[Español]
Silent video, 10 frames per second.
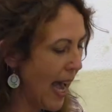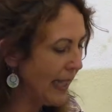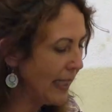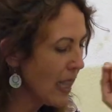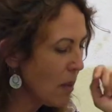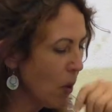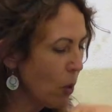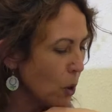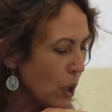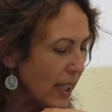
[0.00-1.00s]
Anticipó
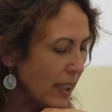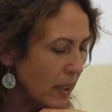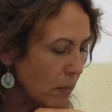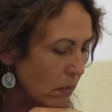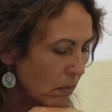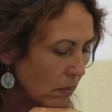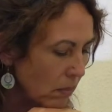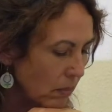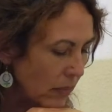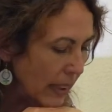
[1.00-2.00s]
cosas
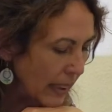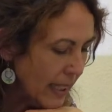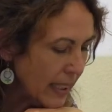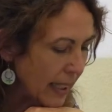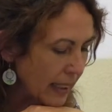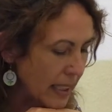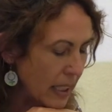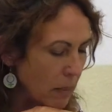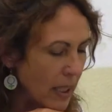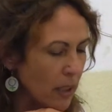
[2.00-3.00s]

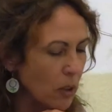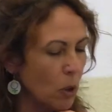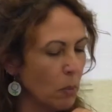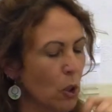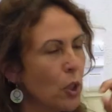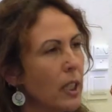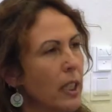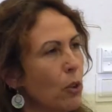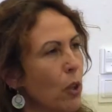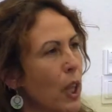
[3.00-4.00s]
interesantísimas, como no sé si
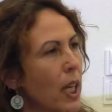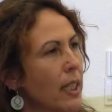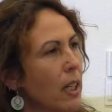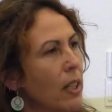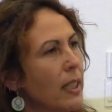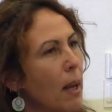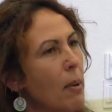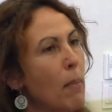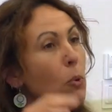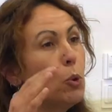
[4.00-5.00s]
conocéis, ahora se
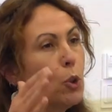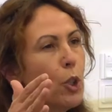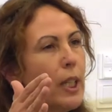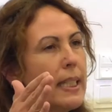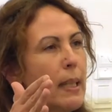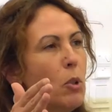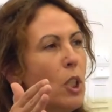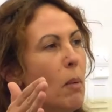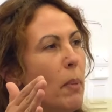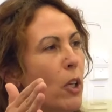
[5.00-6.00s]
habla mucho de que estamos
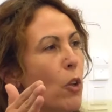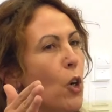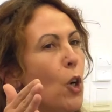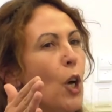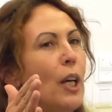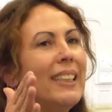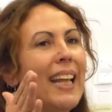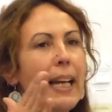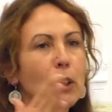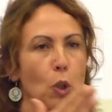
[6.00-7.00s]
en el periodo
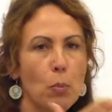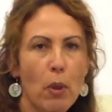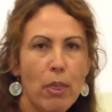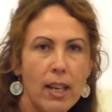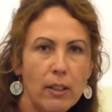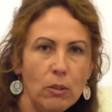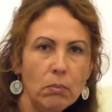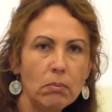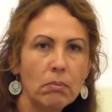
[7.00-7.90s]
del antropoceno